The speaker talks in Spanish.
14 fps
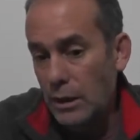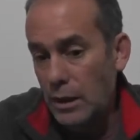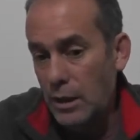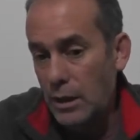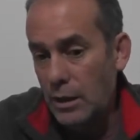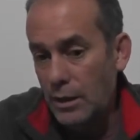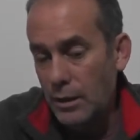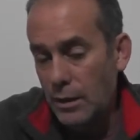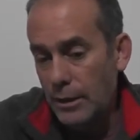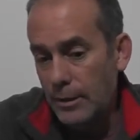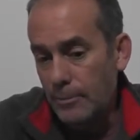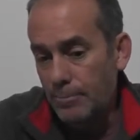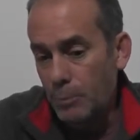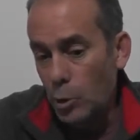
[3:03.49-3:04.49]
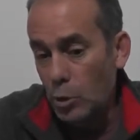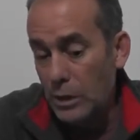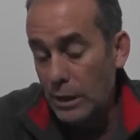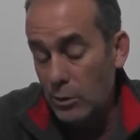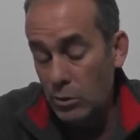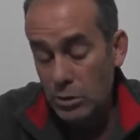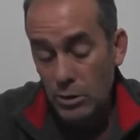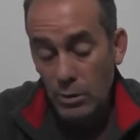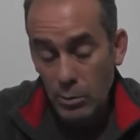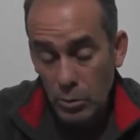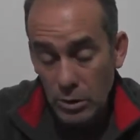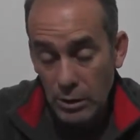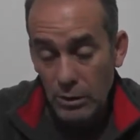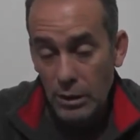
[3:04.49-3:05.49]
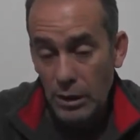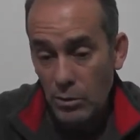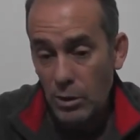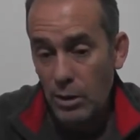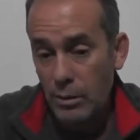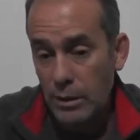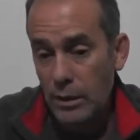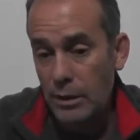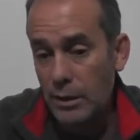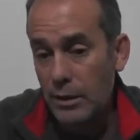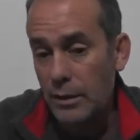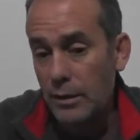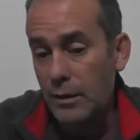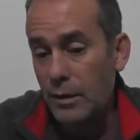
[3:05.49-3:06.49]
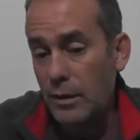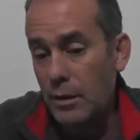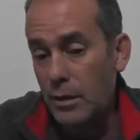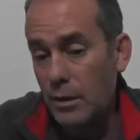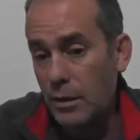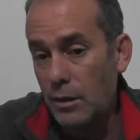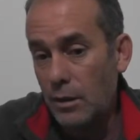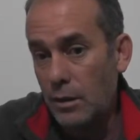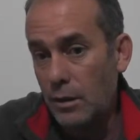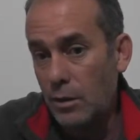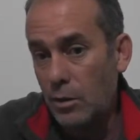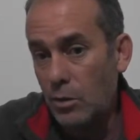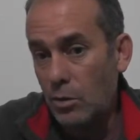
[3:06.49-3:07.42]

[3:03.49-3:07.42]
Y eh, otra de las cosas que venimos trabajando, y la verdad que eh,